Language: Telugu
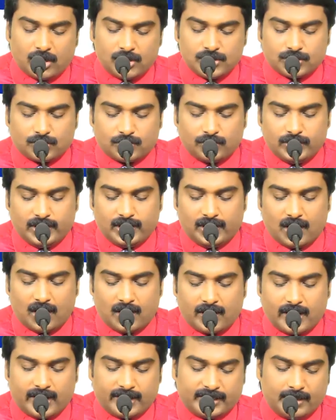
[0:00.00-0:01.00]
కలుసుకుని
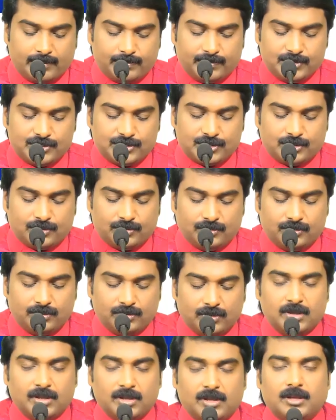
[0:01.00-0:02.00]
ఇలాగ ఆజ్ఞాపించను
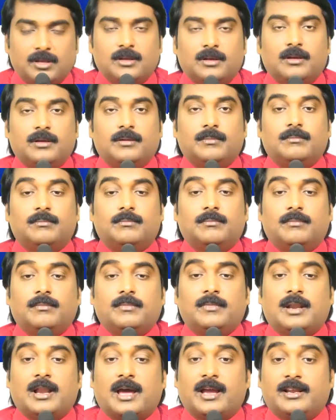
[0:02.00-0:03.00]

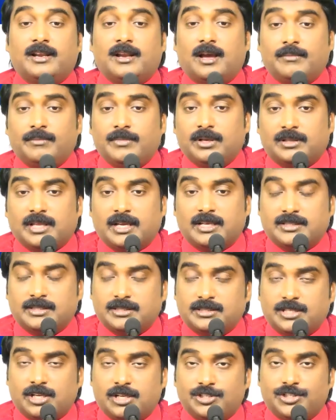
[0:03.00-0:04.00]
నాయన మీరు
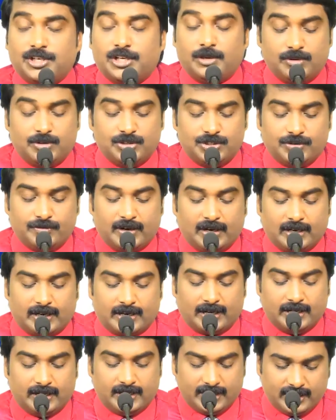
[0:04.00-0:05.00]
దయచేసి ఎరుశీలం నుంచి
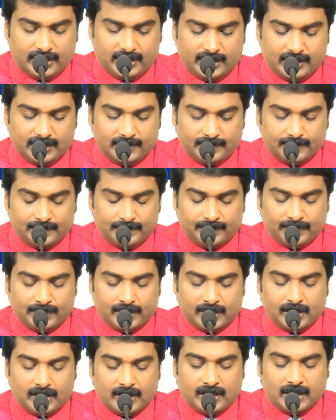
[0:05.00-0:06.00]
వెళ్ళకండి
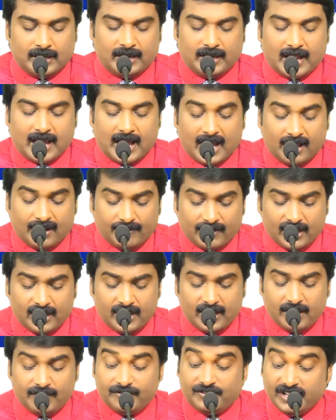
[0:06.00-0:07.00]
నా
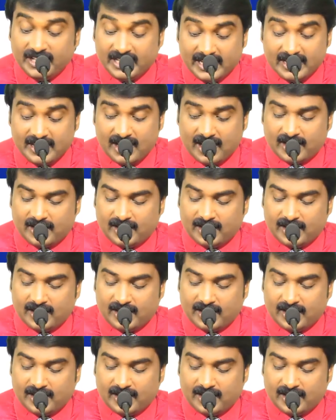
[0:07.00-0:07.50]
వలన వినిన